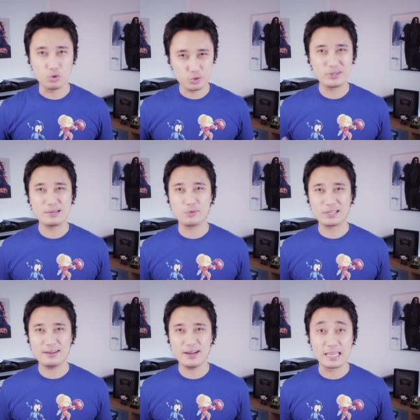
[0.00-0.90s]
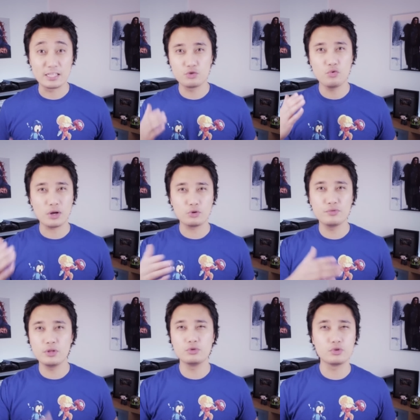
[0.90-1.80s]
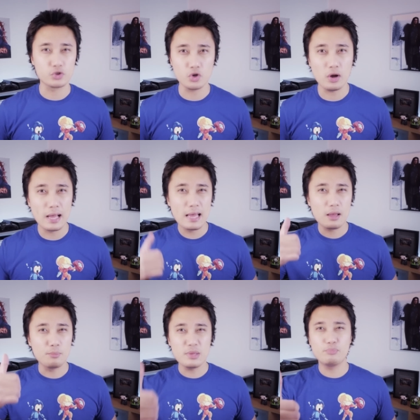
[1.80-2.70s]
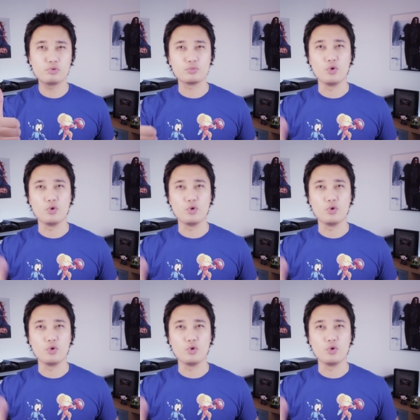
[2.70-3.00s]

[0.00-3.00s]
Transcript: Pour soutenir mon travail et si tu veux voir d'autres vidéos de ce genre, mets un pouce